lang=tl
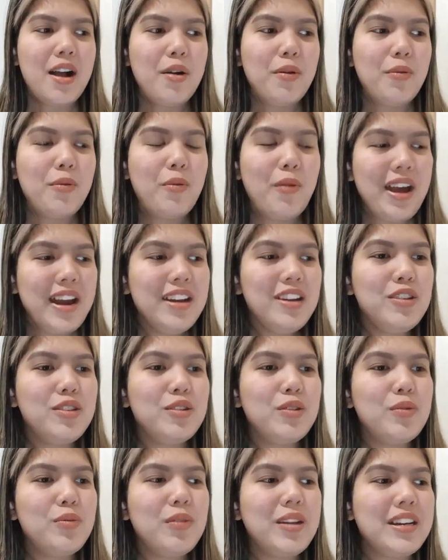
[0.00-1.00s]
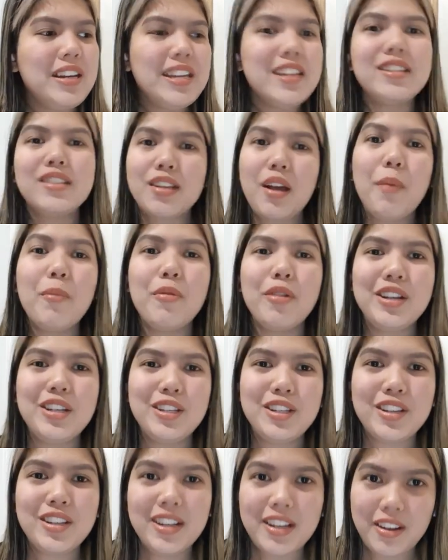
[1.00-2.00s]
When do we need someone
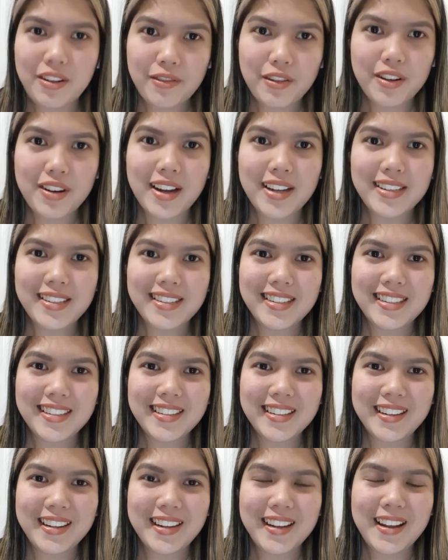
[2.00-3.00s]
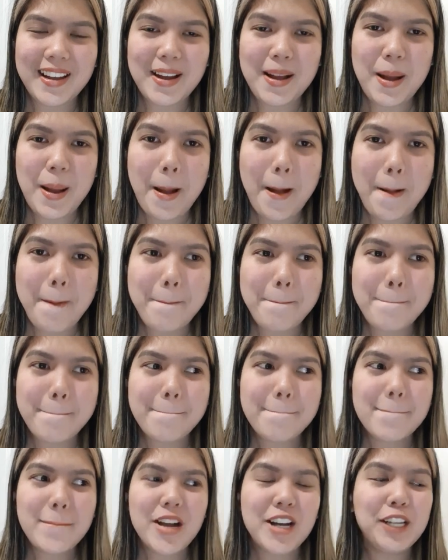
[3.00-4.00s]
to deliver us?
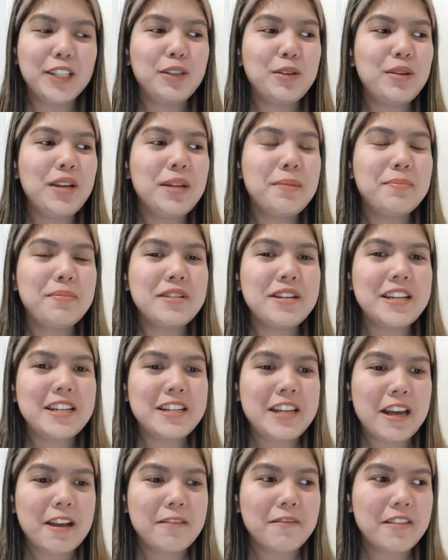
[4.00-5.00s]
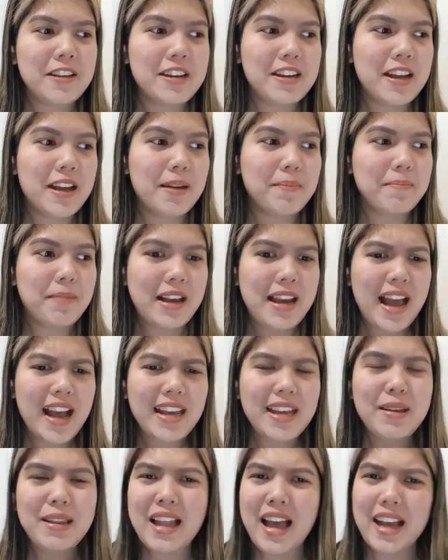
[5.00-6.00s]
Katulad po ni David na
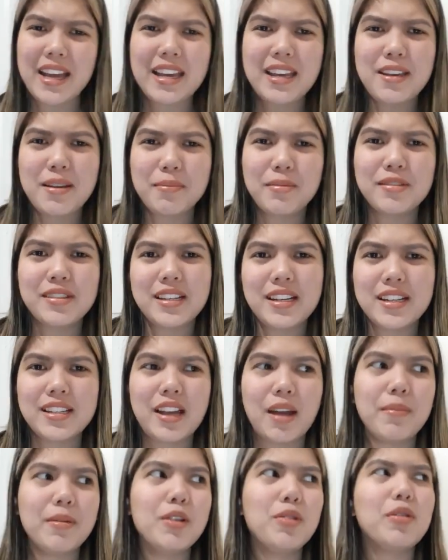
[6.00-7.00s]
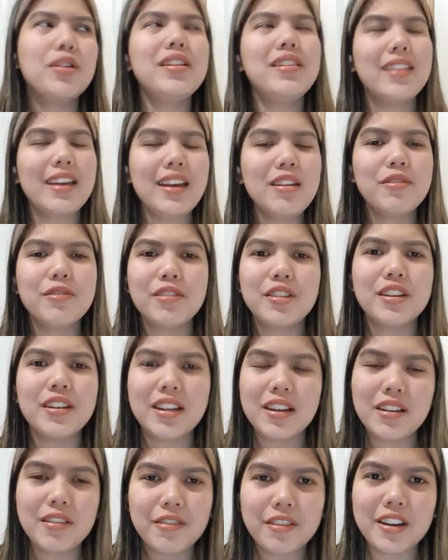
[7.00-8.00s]
palagi-lagi niya pong sinasabi, Lord, thank you for
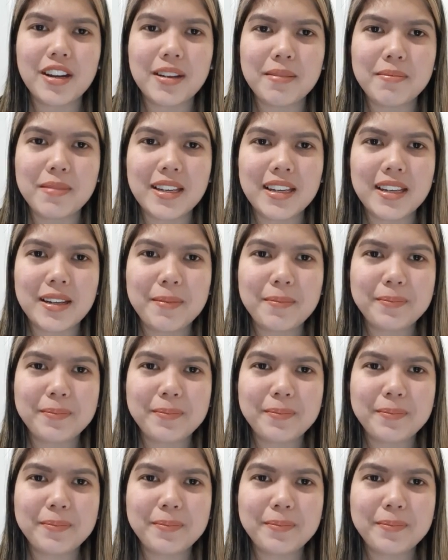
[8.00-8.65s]
delivering me.